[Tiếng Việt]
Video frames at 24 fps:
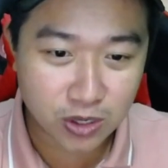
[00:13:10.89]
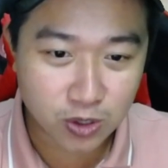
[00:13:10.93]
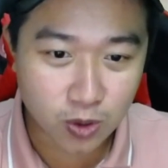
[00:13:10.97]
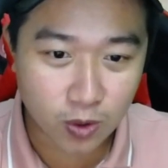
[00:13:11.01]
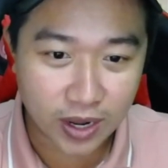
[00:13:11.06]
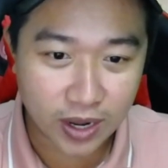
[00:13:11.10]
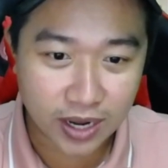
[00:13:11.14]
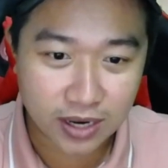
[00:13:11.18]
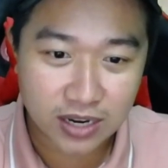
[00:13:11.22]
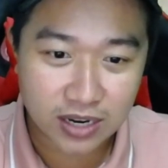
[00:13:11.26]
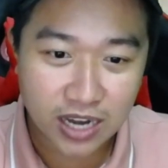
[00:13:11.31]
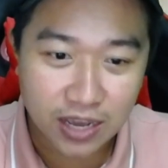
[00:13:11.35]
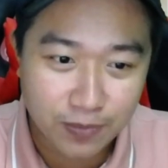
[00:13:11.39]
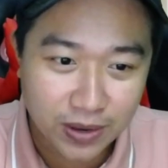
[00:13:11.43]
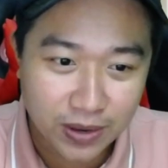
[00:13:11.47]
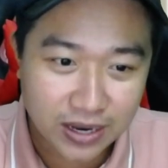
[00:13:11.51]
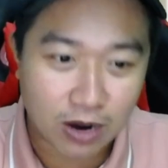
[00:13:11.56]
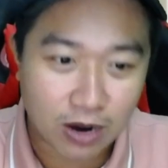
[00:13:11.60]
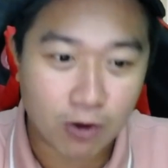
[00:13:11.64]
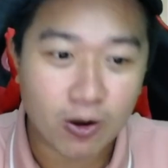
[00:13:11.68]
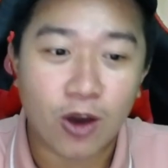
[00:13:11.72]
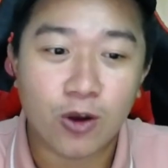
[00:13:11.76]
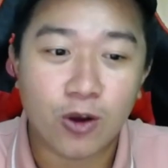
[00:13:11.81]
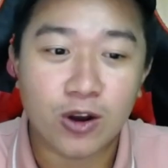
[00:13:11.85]
cô Hằng để bắt
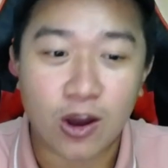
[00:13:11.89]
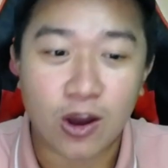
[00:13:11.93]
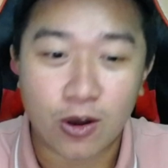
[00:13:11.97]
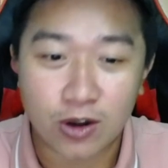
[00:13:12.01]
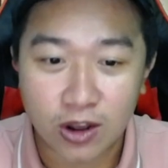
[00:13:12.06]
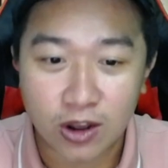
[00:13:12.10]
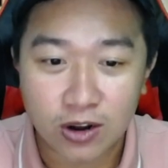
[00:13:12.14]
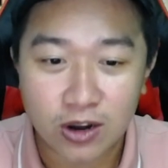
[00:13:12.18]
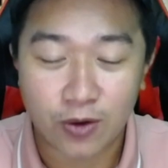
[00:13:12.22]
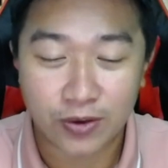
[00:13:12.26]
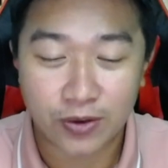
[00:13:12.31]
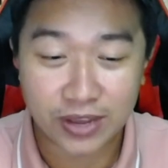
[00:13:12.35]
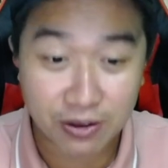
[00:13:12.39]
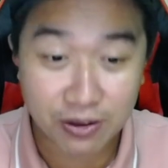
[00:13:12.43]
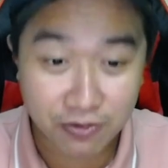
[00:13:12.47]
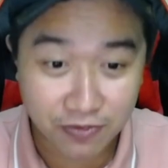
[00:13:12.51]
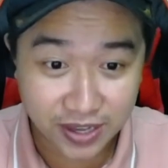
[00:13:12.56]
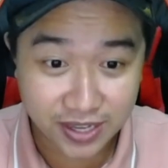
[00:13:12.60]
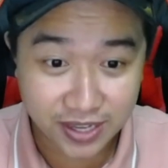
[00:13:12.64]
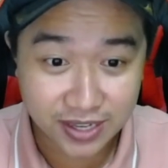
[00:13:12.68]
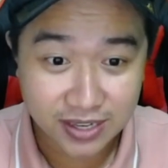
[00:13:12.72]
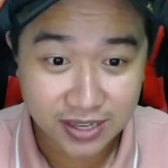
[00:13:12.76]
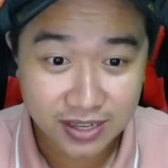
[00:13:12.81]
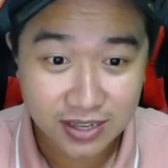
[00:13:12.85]
đầu lội lội lội lội giáo
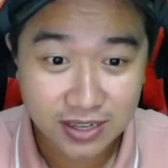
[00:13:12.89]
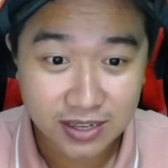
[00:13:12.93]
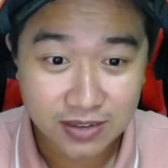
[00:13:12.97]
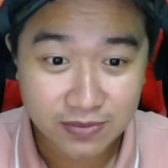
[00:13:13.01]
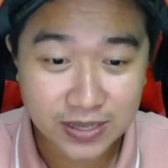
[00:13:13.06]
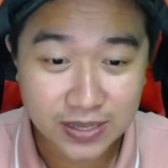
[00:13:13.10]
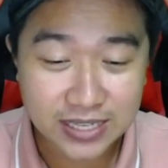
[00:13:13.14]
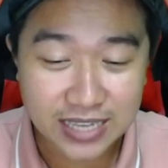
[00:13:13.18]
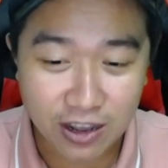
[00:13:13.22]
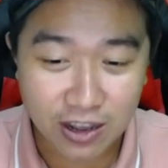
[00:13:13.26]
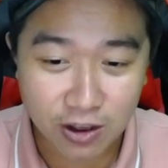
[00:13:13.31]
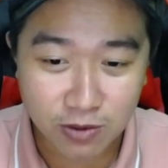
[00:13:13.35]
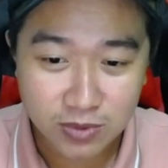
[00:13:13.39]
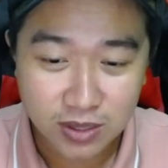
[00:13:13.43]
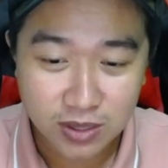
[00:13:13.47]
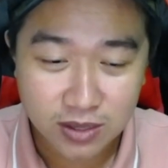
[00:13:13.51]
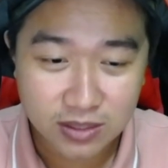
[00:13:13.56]
vị biết sao không?